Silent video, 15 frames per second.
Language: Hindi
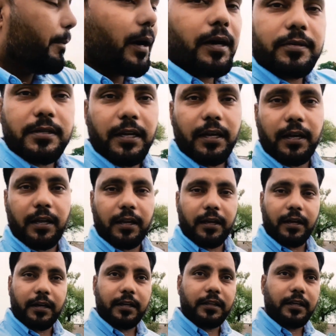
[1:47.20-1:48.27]
बांस लगा
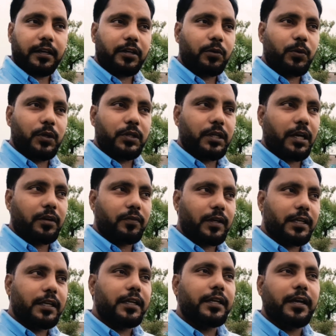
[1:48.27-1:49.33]
लगा के ताकि कोई
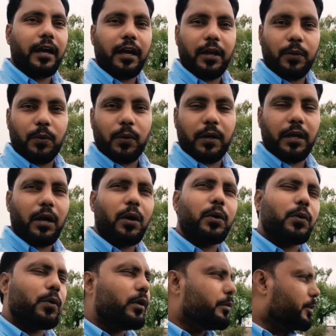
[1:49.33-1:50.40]
जानवर लील गाय हो गया
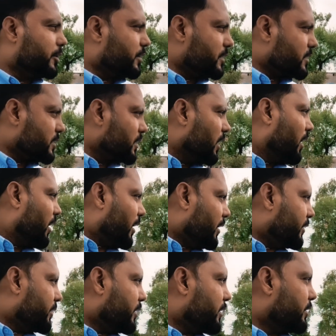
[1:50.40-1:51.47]
और कोई भी चीज़
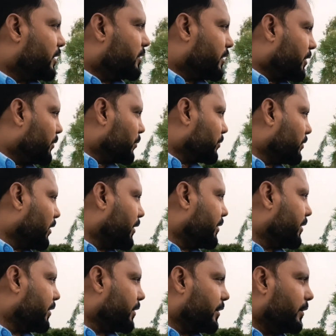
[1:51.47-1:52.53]
अंदर ना जाए नुकसान
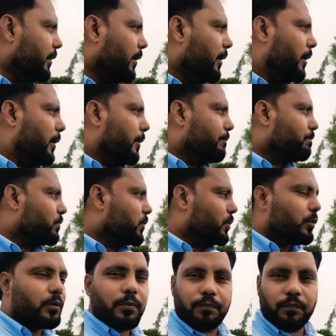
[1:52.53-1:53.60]
ना करे
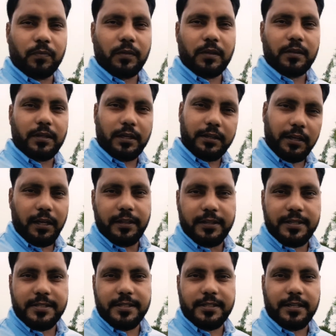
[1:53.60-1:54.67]
तो चलिए
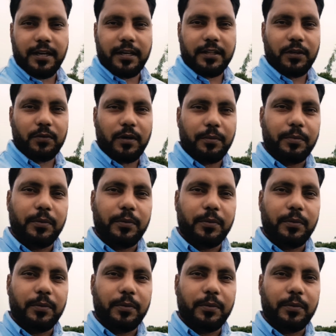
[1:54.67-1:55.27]
अंदर से दिखाता हूँ